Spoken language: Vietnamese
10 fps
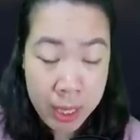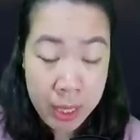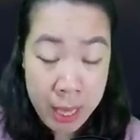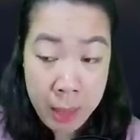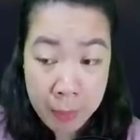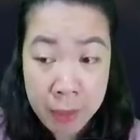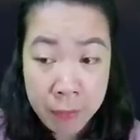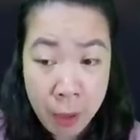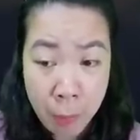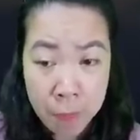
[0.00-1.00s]
Em hy
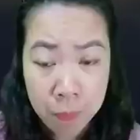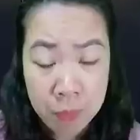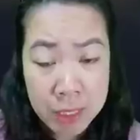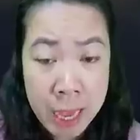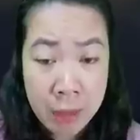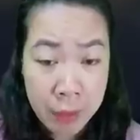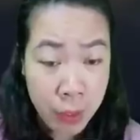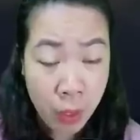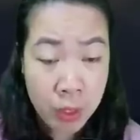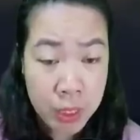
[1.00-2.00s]
vọng cha vẫn
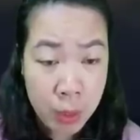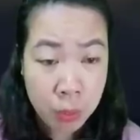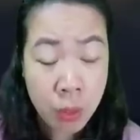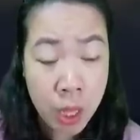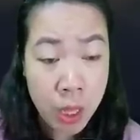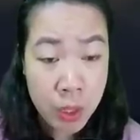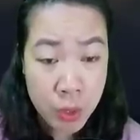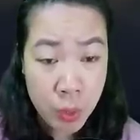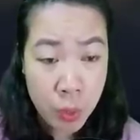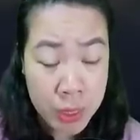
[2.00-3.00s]
còn sống,
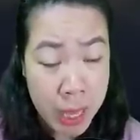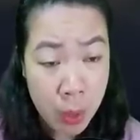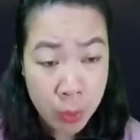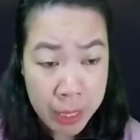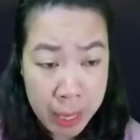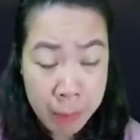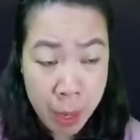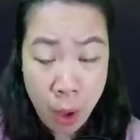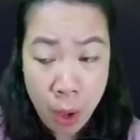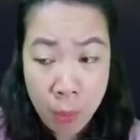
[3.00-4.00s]
dù sao thì năm
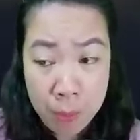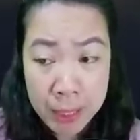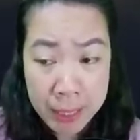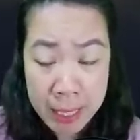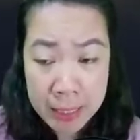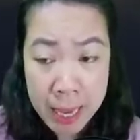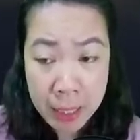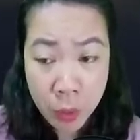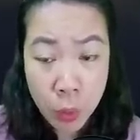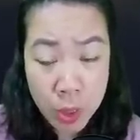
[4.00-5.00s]
đó bên cảnh
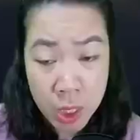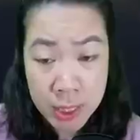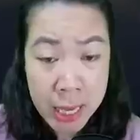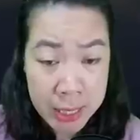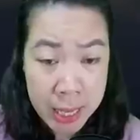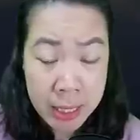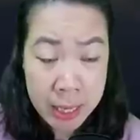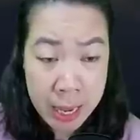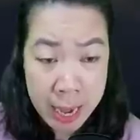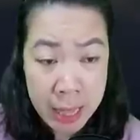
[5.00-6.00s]
sát cũng chưa xác nhận
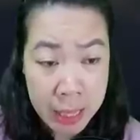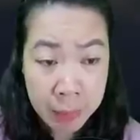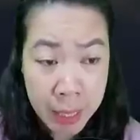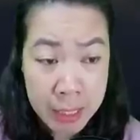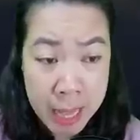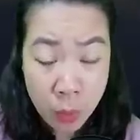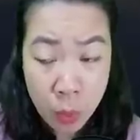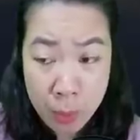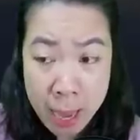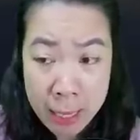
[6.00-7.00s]
là đã tìm thấy xác
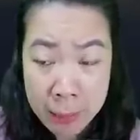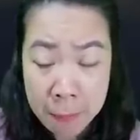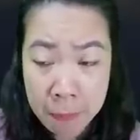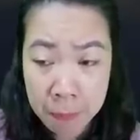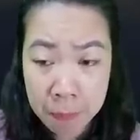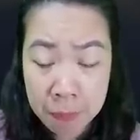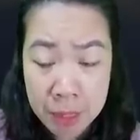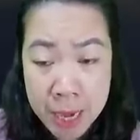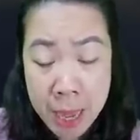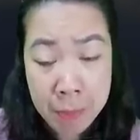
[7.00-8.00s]
của ba em.
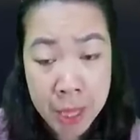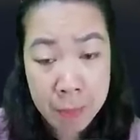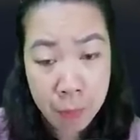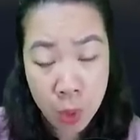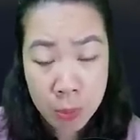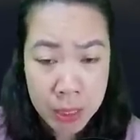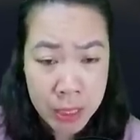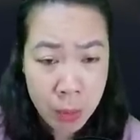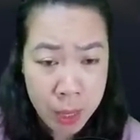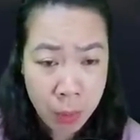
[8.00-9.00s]
Nam nhân buồn bực
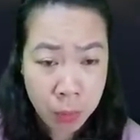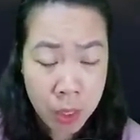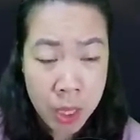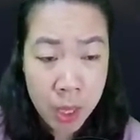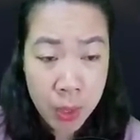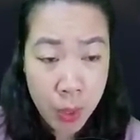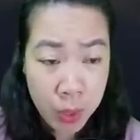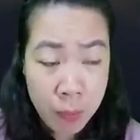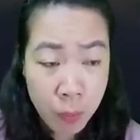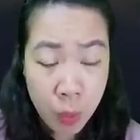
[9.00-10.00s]
trong lòng, nội
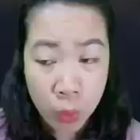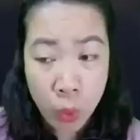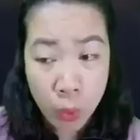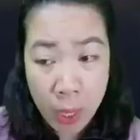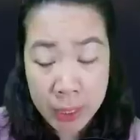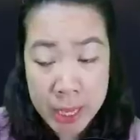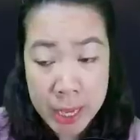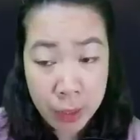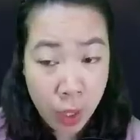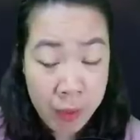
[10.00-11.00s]
tâm của cô thoạt
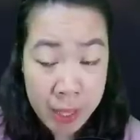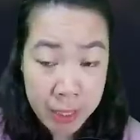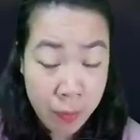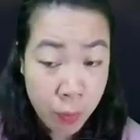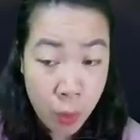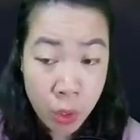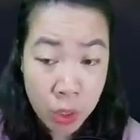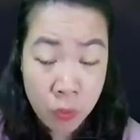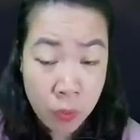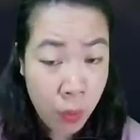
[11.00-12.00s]
nhìn có vẻ rất vô
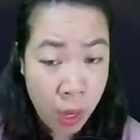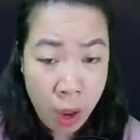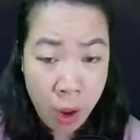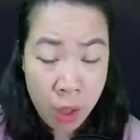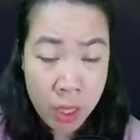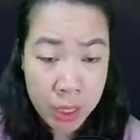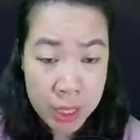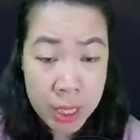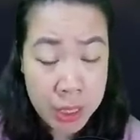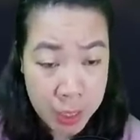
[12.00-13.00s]
ưu vô lo,
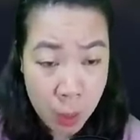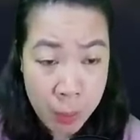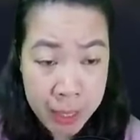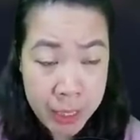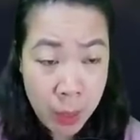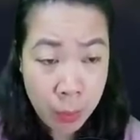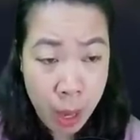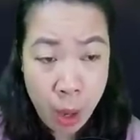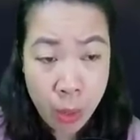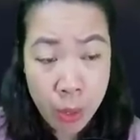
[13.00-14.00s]
nhưng sâu bên trong
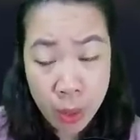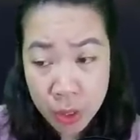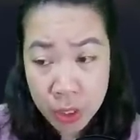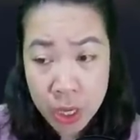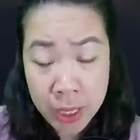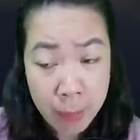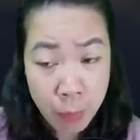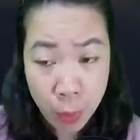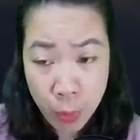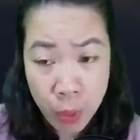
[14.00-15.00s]
đó nó chứa cả một nỗi